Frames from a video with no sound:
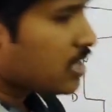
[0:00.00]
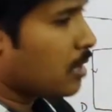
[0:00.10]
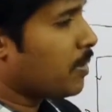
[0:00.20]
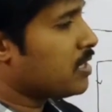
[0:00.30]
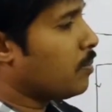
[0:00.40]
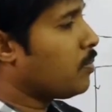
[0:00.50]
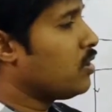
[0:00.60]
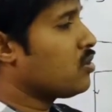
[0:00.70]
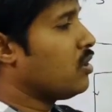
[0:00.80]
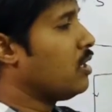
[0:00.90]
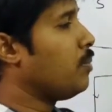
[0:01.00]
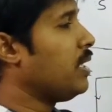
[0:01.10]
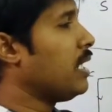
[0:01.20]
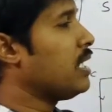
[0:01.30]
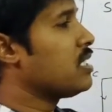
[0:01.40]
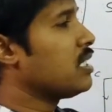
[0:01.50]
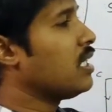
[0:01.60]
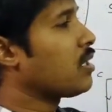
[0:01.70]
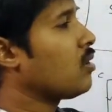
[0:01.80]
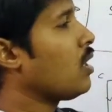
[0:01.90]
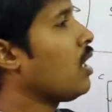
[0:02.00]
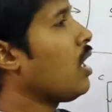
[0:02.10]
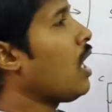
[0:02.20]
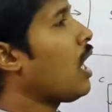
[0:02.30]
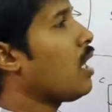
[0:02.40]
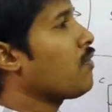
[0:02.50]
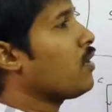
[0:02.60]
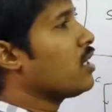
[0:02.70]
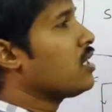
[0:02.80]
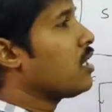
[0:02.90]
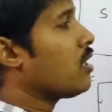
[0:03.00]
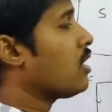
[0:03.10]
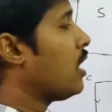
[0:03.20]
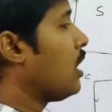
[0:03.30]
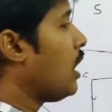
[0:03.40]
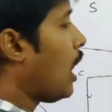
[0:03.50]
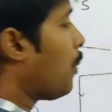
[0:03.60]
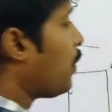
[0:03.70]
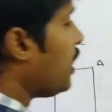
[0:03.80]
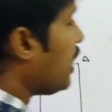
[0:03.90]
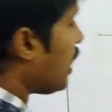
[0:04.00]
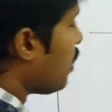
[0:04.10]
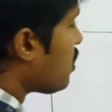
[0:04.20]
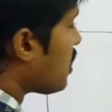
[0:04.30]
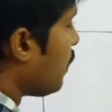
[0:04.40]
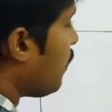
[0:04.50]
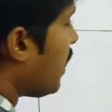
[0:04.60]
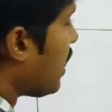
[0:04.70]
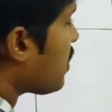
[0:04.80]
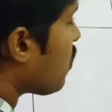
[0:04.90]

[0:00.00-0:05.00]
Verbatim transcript: సేమ్ ఎగ్జాంపుల్ తీసుకుంది ఇది బిఏ ఇది సిడి అనుకోండి హాఫ్ రొటేషన్ తర్వాత అప్పుడు ఈ రెండు స్లిప్ ట్రింగ్స్